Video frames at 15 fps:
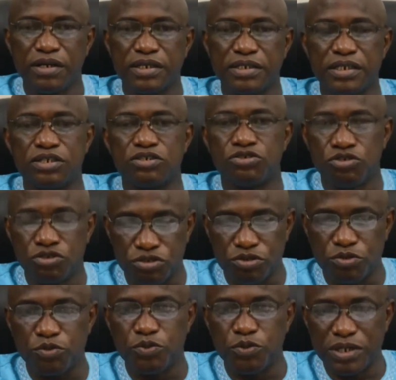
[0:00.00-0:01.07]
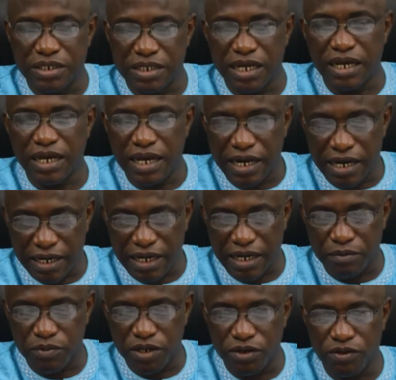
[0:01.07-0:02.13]
C'est juste
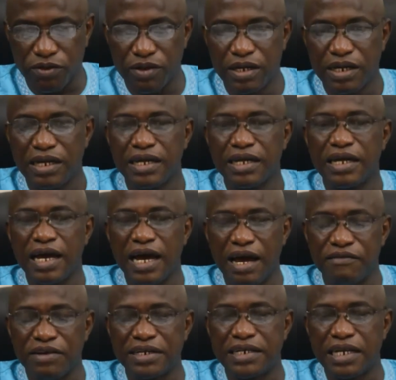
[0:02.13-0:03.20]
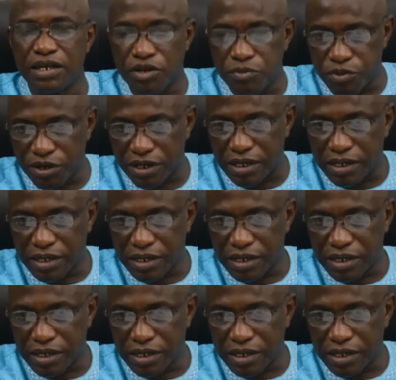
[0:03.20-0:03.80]
844 millions avec des rubriques.